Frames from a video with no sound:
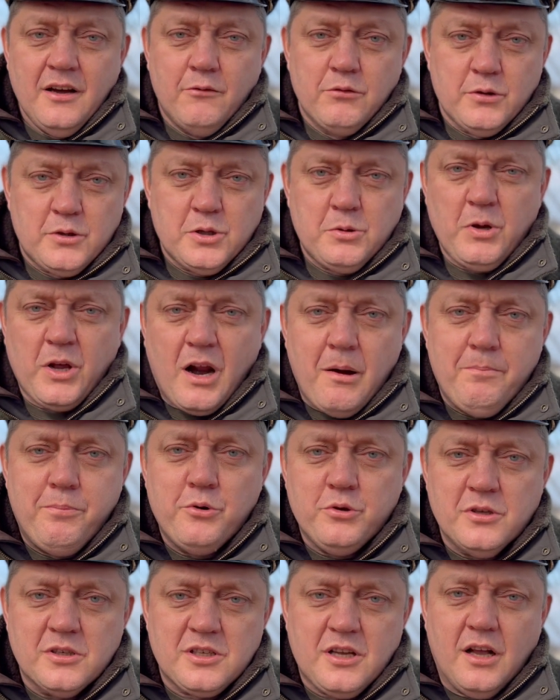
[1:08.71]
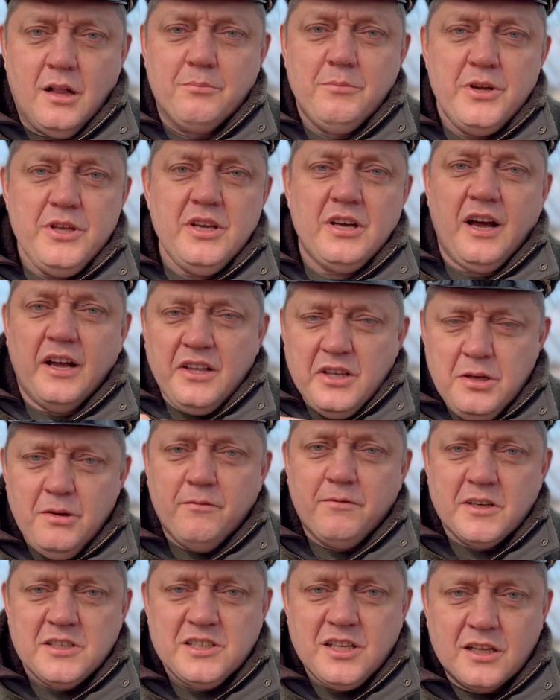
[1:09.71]
Вот вчера Путин сказал, мы не
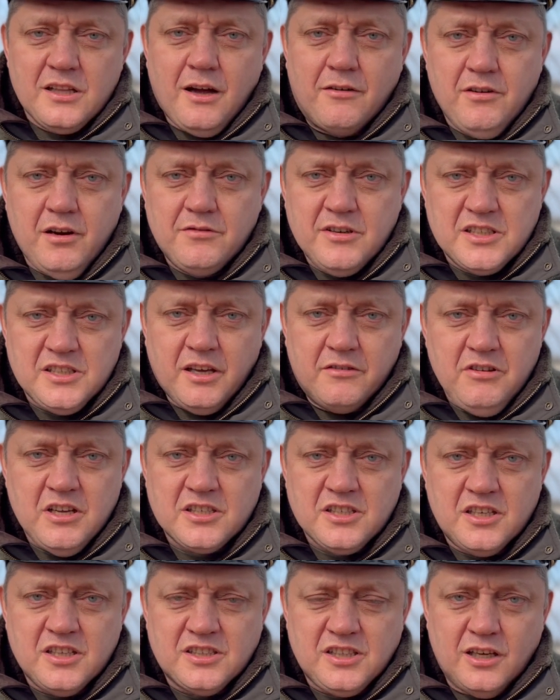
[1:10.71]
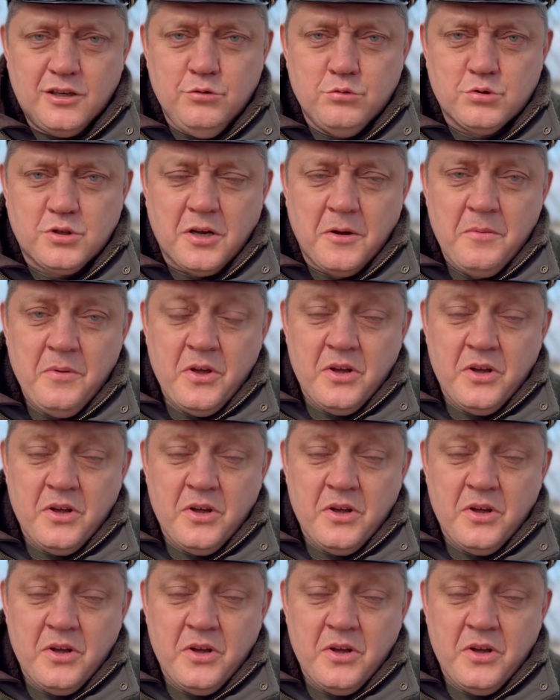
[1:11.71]
хотим восстанавливать Советский Союз.